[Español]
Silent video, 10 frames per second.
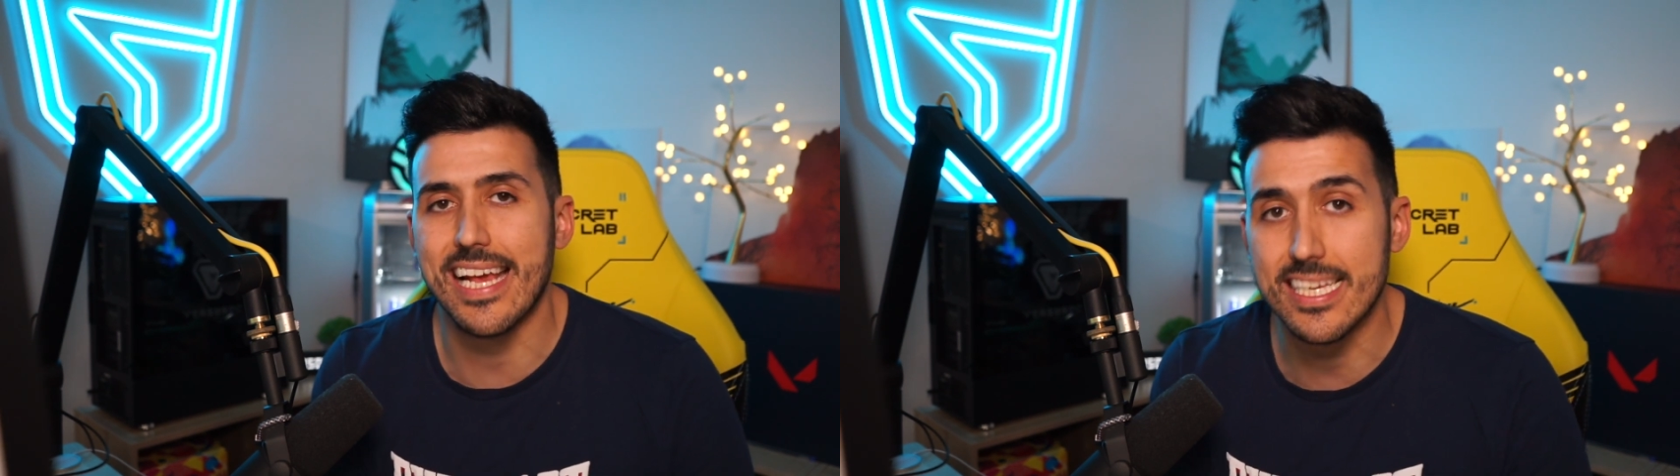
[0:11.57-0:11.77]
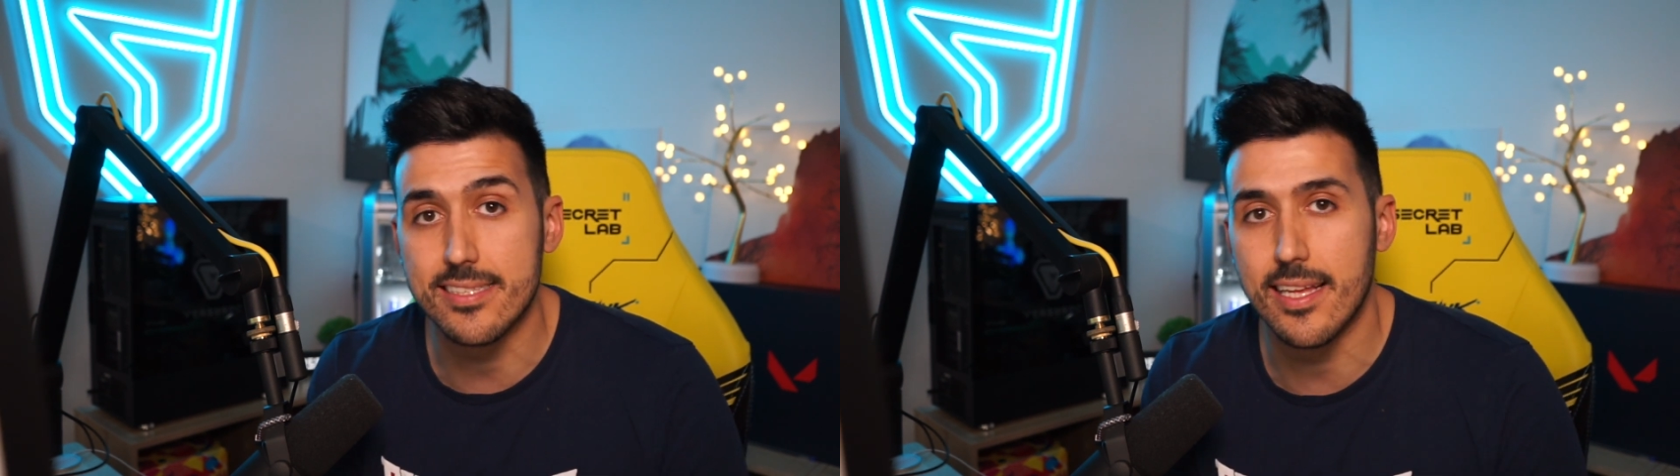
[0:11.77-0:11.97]

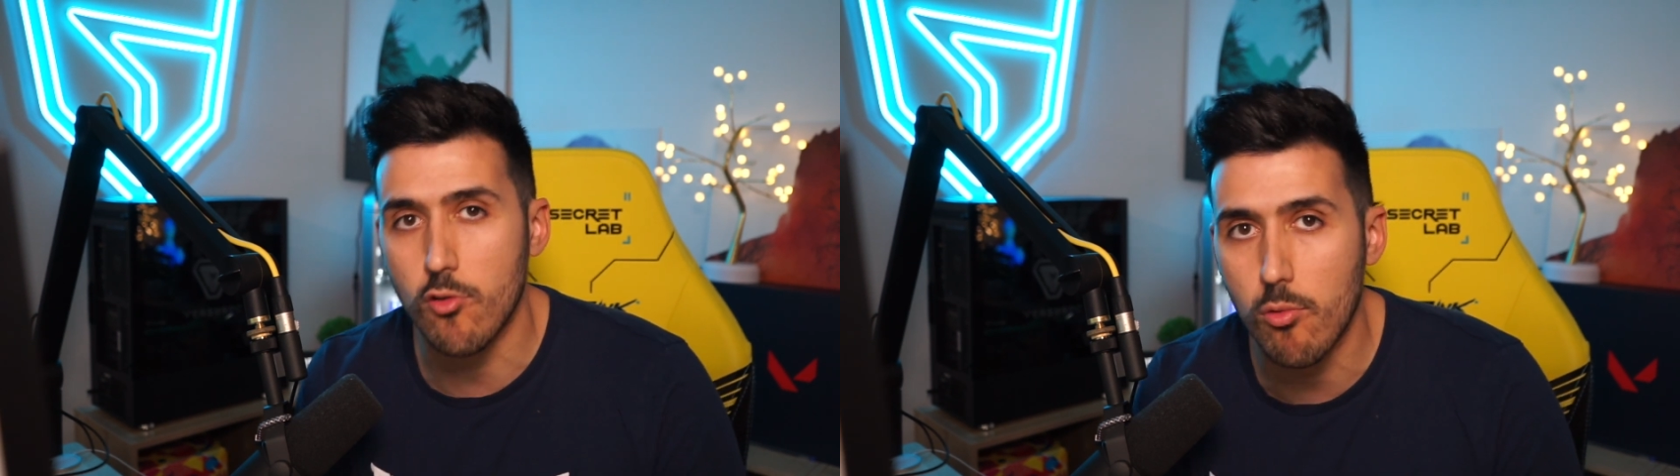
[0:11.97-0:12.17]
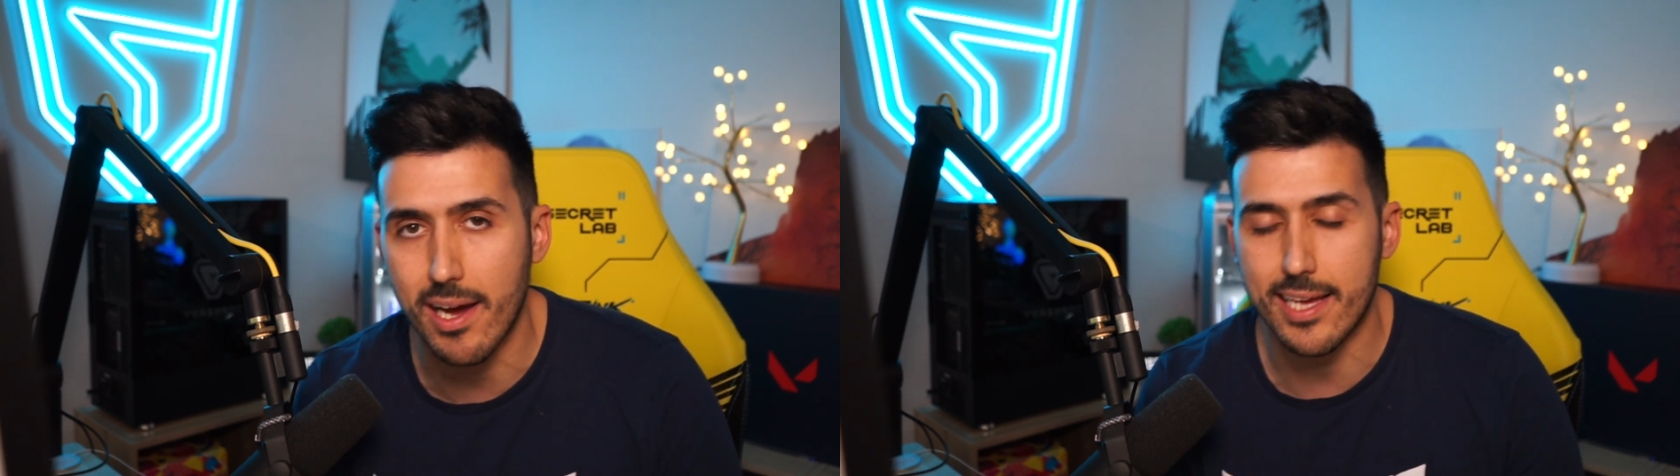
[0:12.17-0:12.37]
este
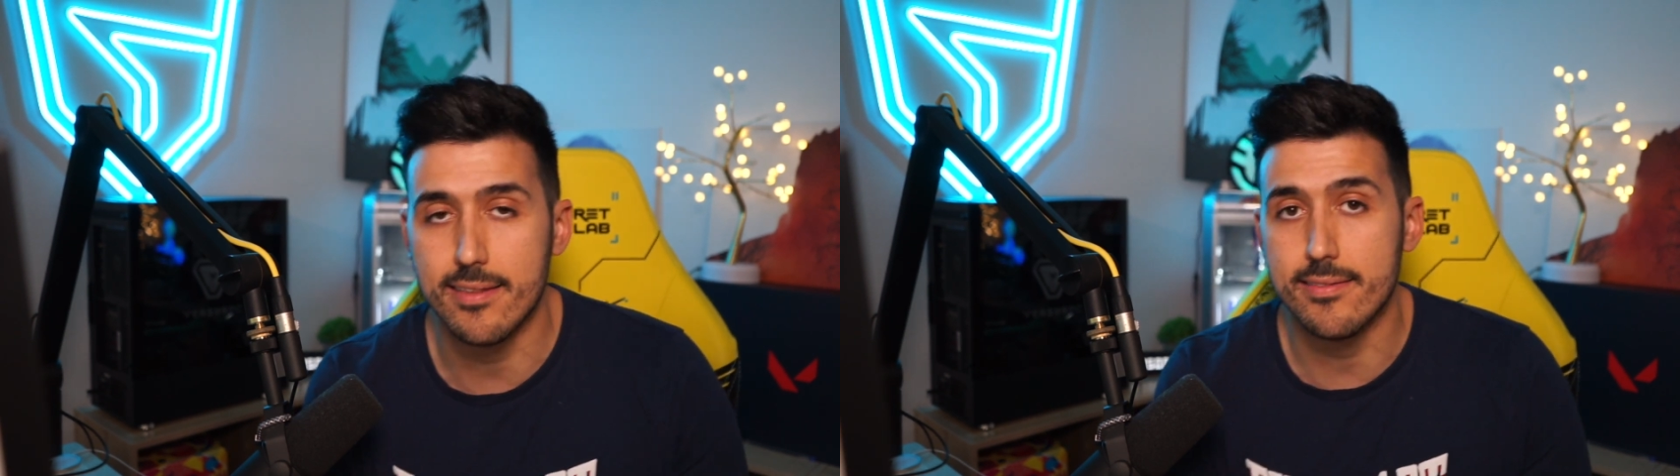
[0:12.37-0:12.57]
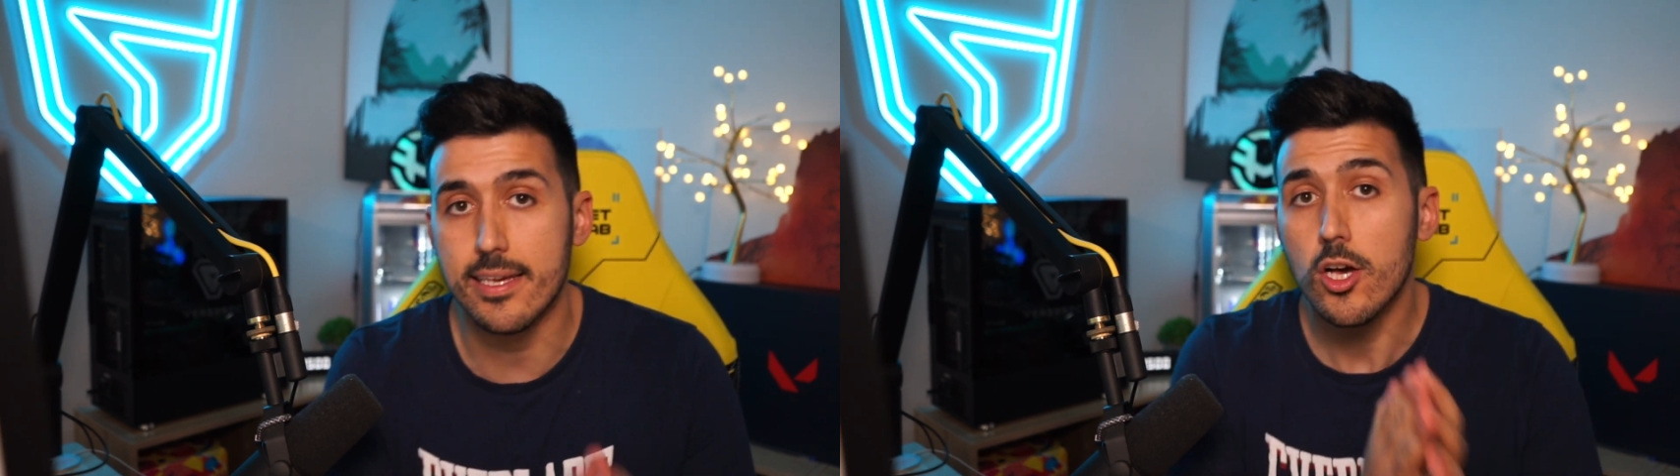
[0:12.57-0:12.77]
nuevo
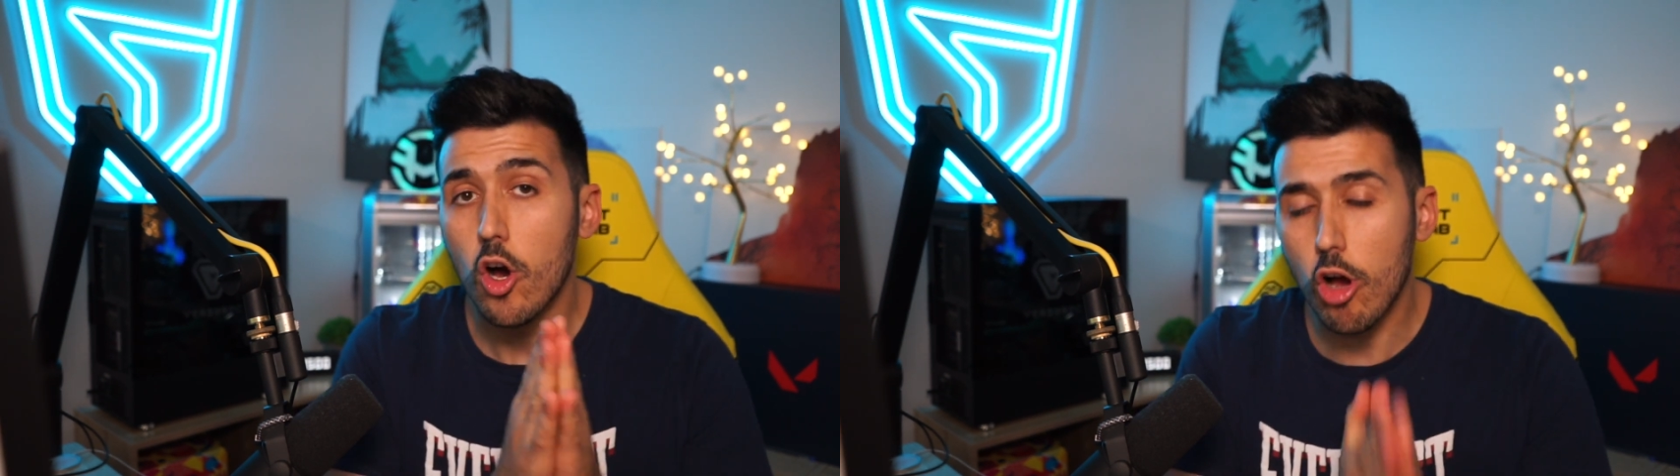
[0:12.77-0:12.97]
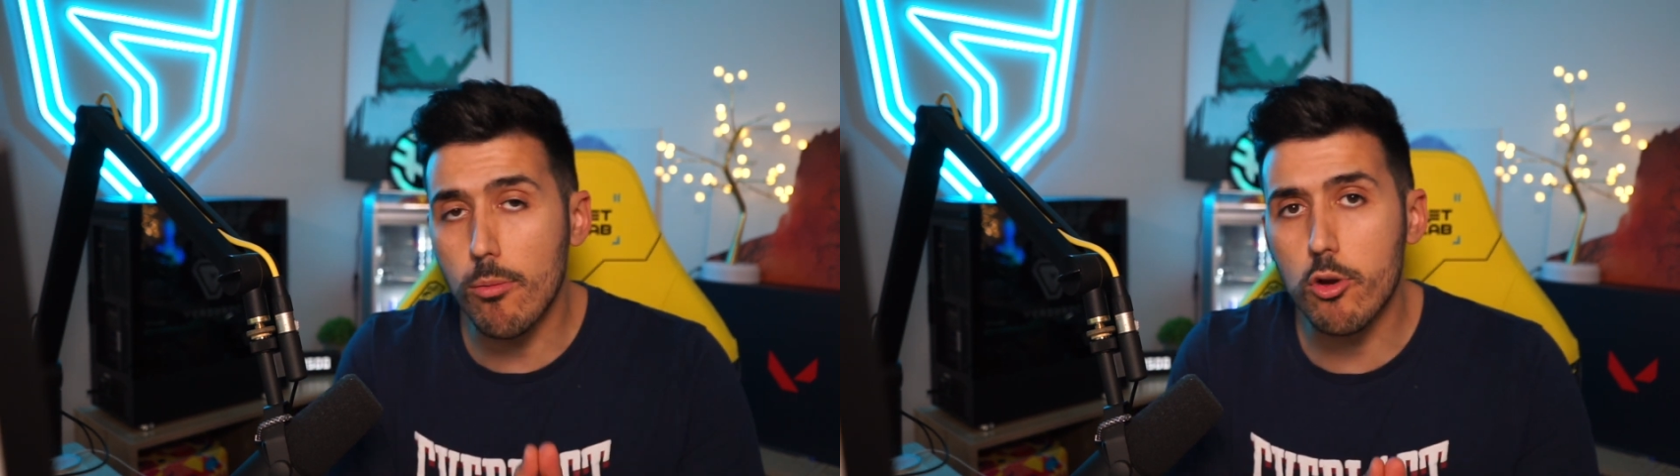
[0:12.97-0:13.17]
agente.
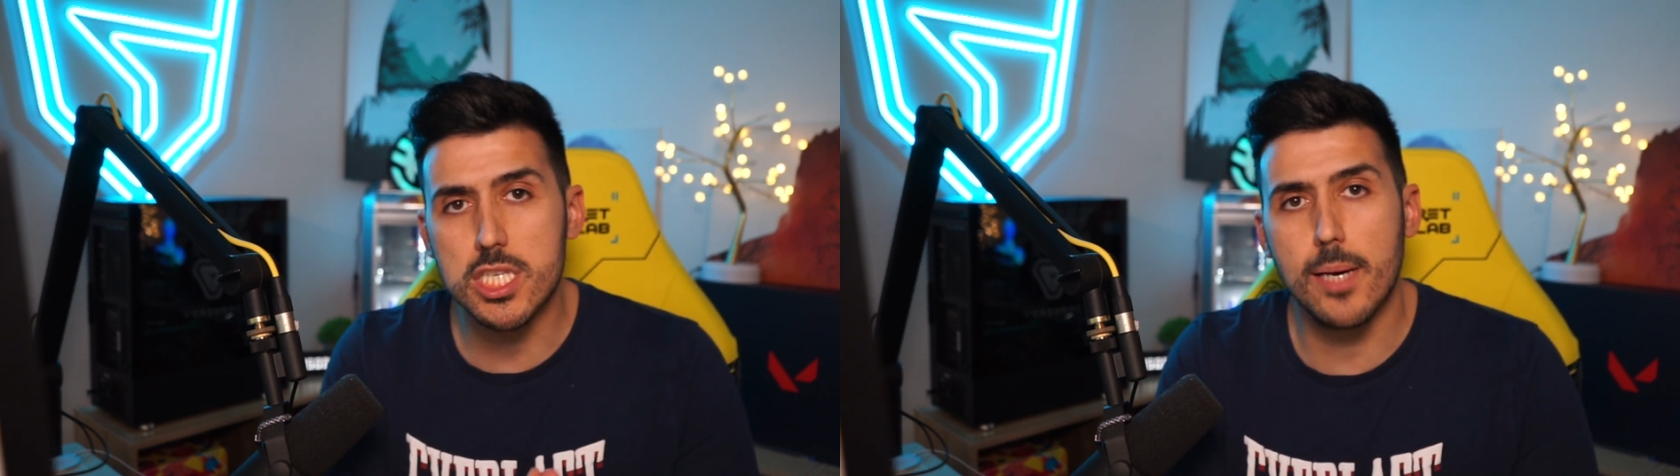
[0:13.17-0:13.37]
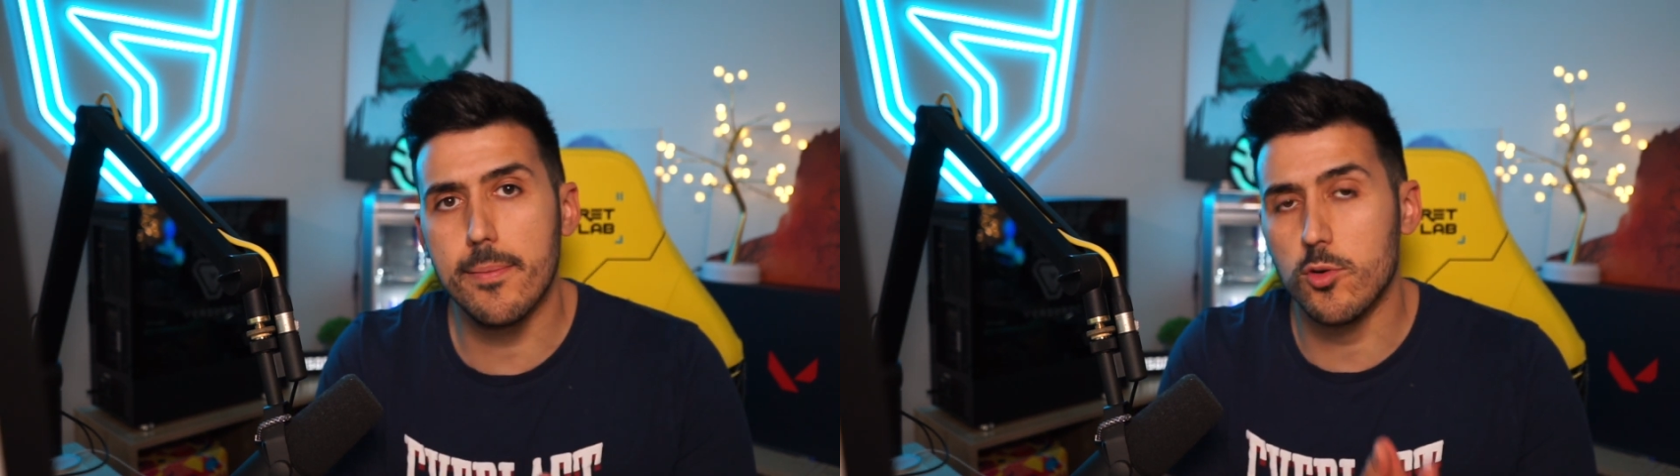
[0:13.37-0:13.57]
¿Cómo lo
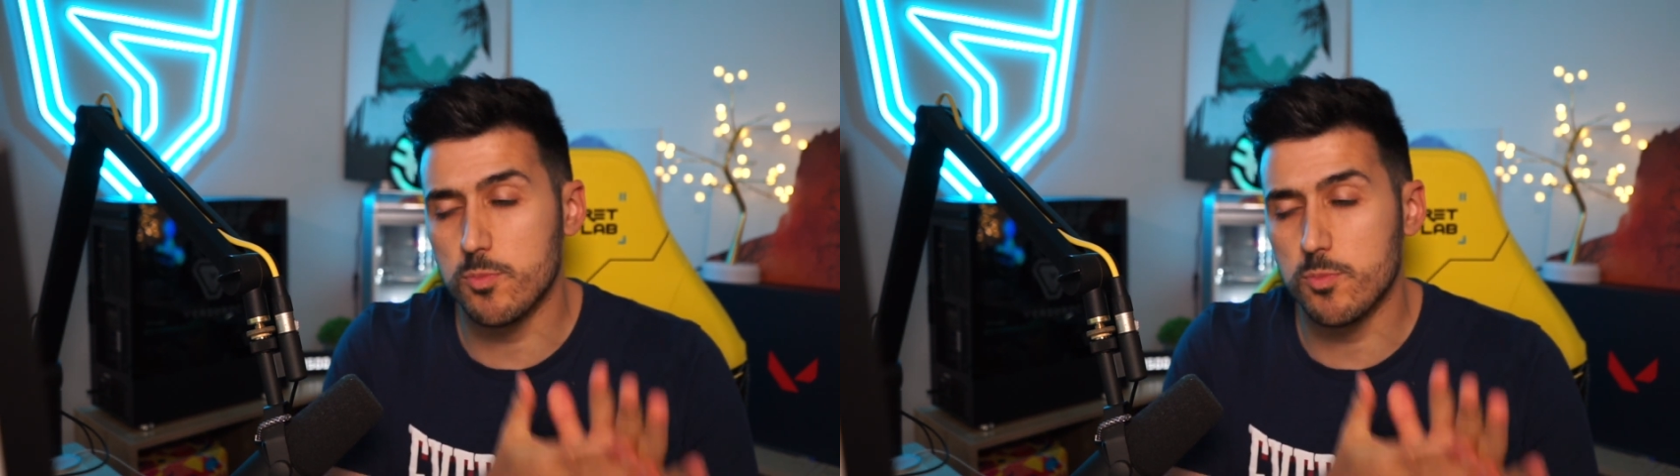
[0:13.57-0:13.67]
sabemos?